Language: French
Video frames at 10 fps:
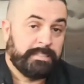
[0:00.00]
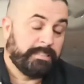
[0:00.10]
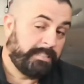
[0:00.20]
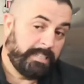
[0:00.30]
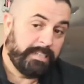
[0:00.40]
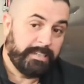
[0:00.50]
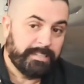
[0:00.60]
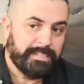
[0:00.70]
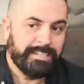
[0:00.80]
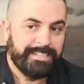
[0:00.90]

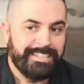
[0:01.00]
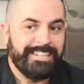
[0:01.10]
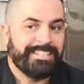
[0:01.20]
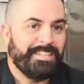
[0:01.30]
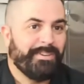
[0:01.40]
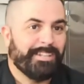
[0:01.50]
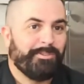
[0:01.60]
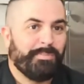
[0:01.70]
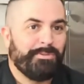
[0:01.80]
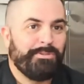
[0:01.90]
C'est, ce qui va
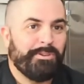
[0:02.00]
être le plus dur